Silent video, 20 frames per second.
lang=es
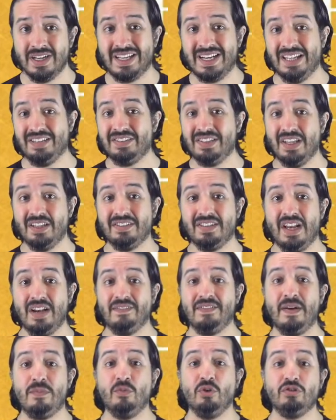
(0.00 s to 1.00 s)
Gracias
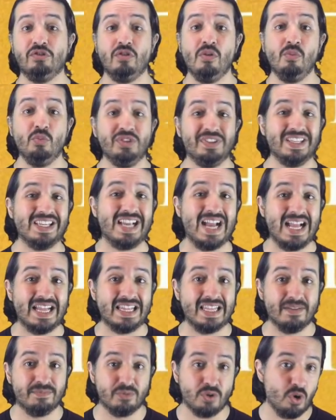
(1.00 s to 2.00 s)
al famoso
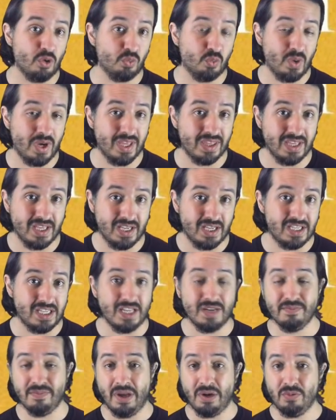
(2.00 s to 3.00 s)
musical de Broadway de
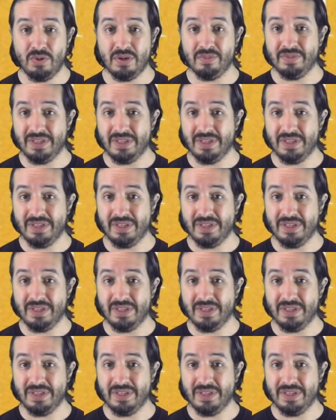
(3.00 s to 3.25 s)
Lin Manuel